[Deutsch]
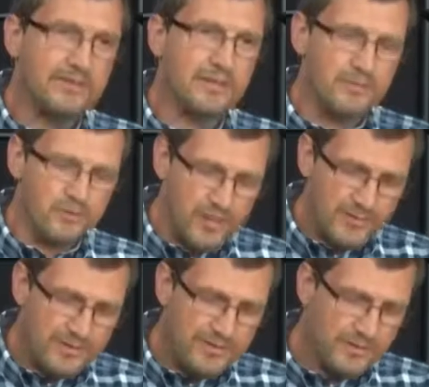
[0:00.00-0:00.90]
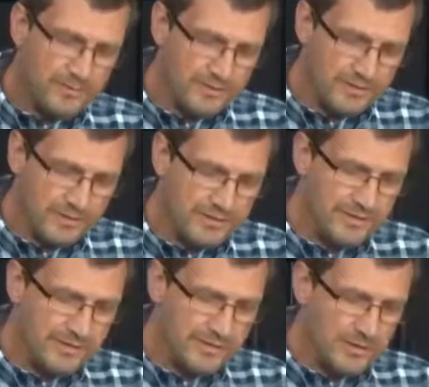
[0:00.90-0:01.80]
dass Beschäftigte mit
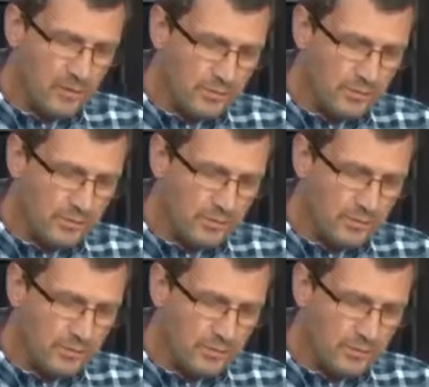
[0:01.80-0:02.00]
niedrigen